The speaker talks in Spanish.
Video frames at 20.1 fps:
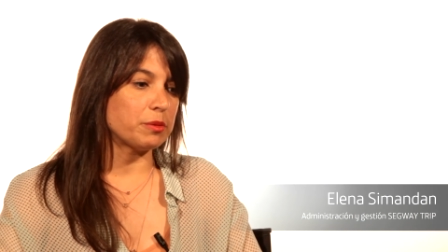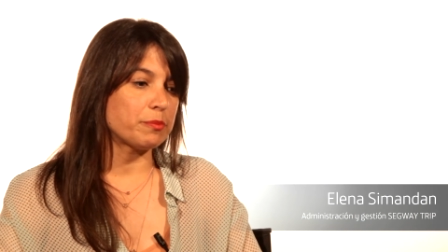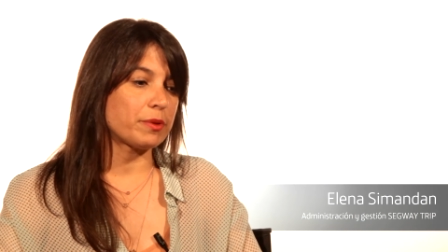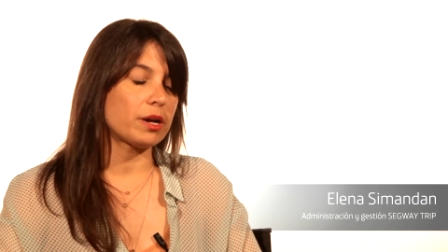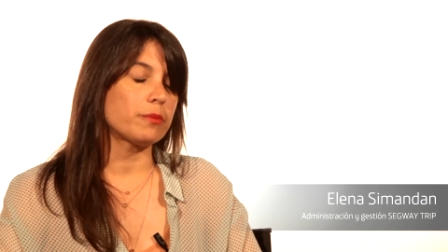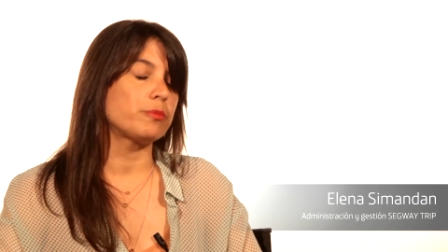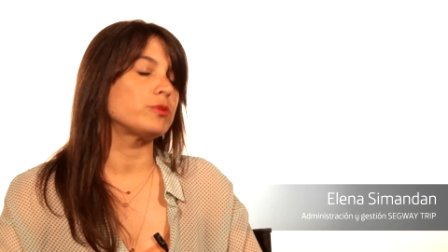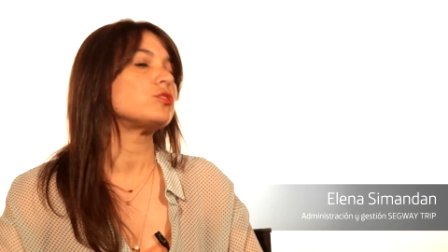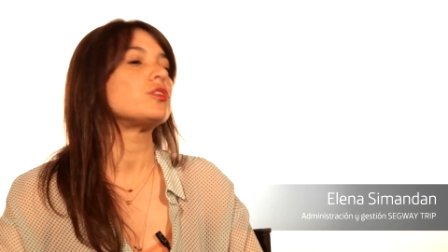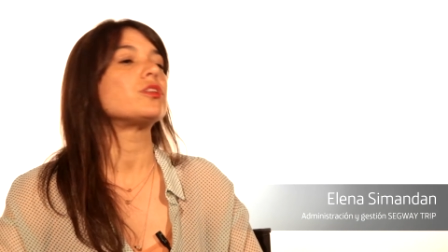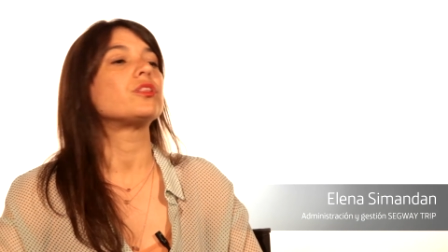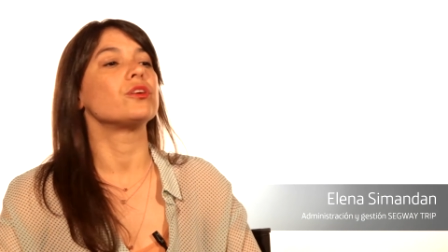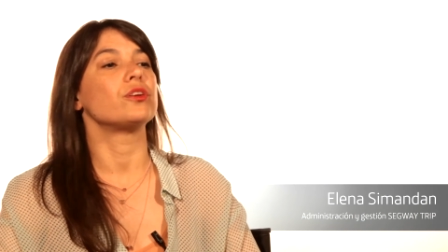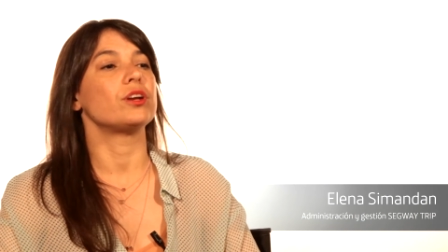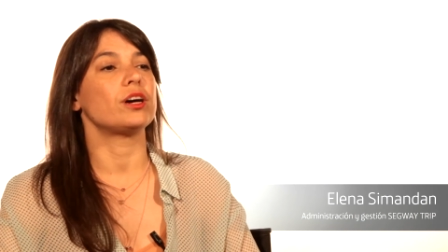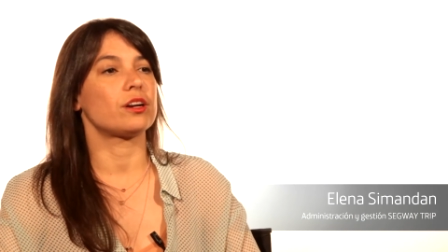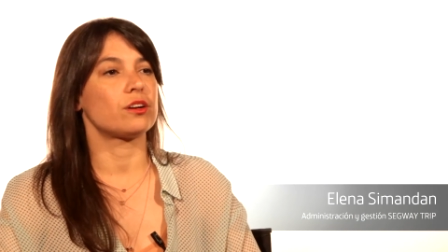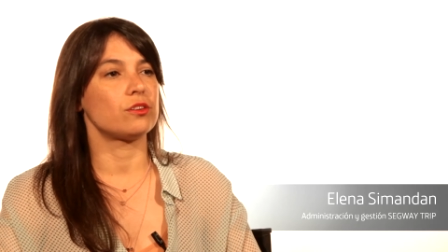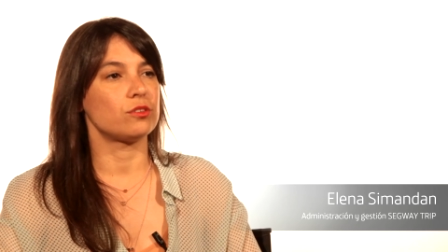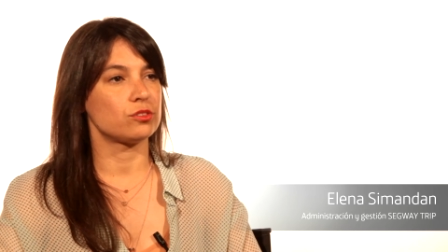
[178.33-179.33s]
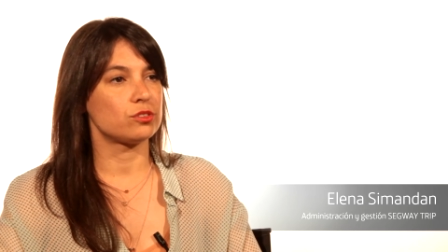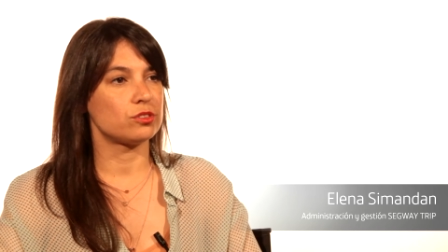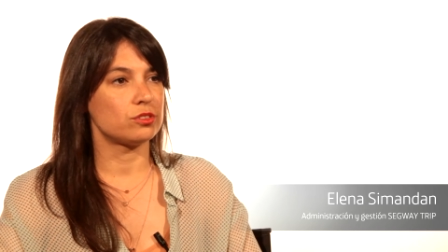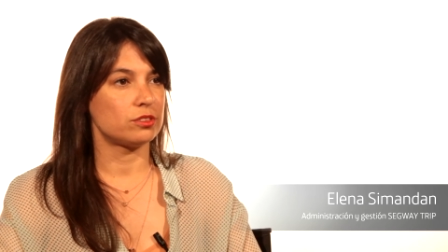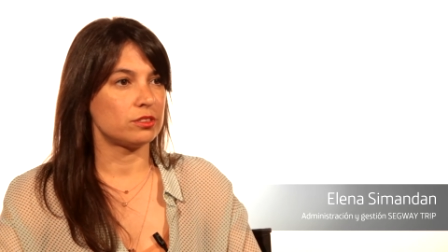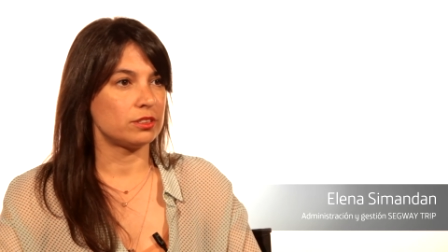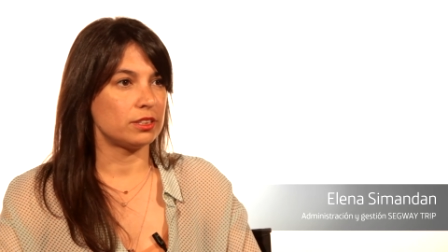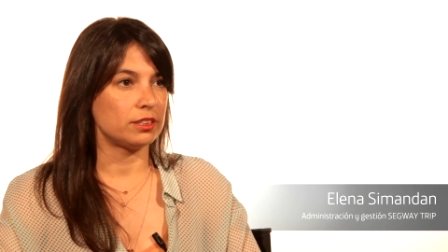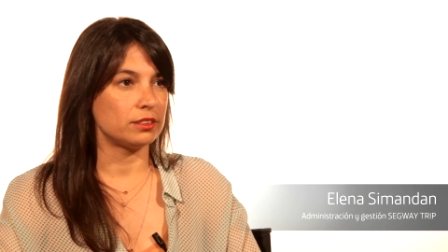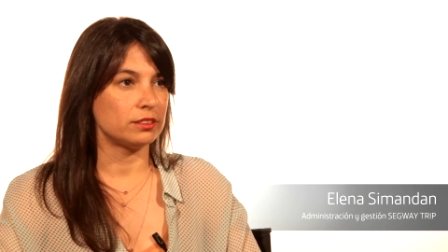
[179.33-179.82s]
para posicionarnos
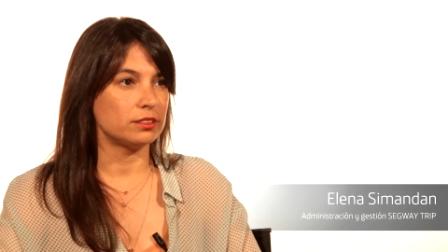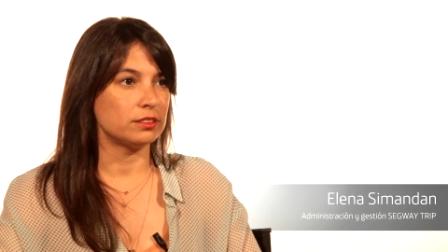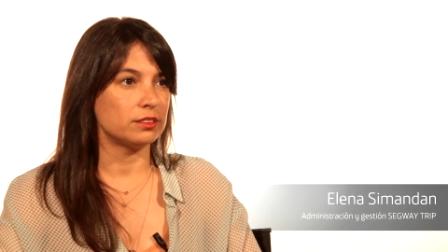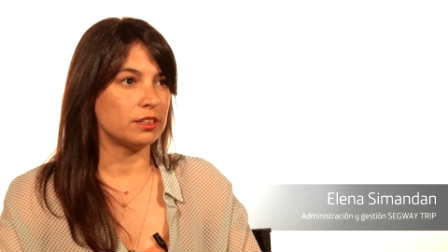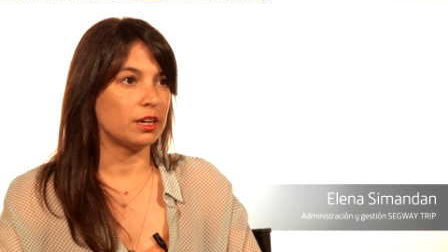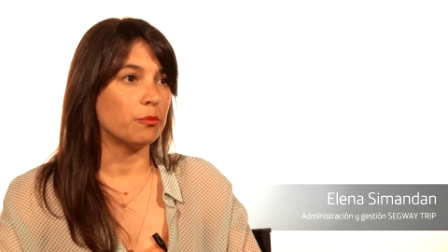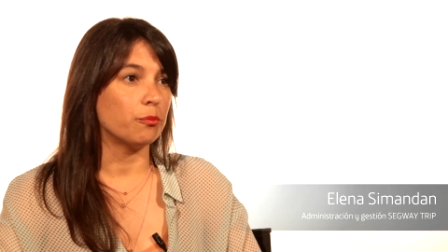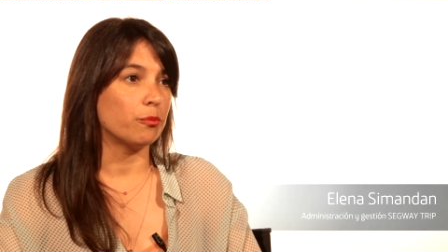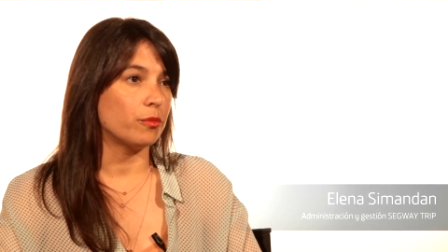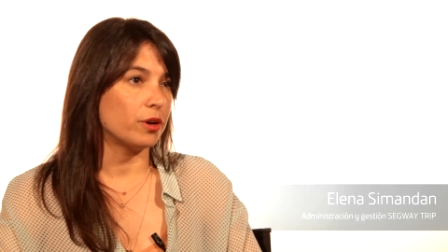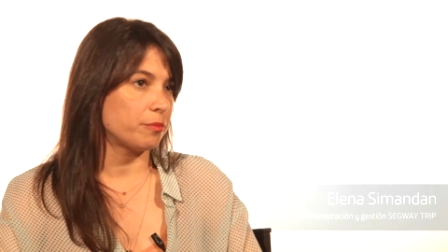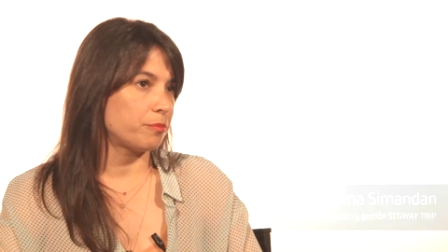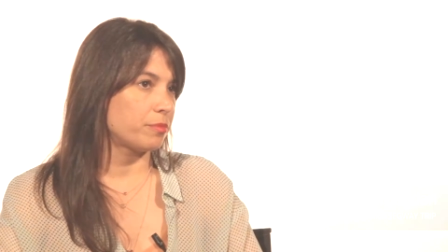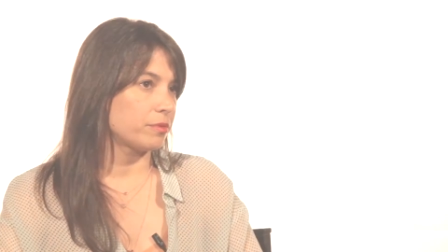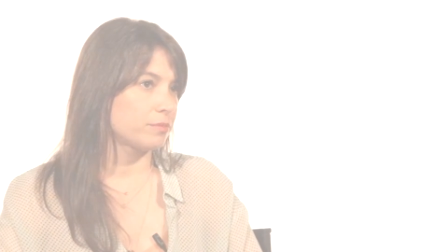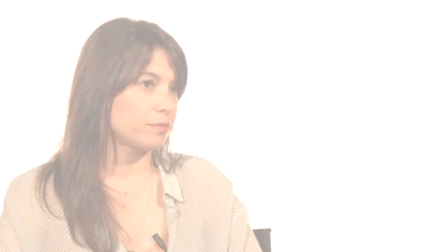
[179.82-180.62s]
en web.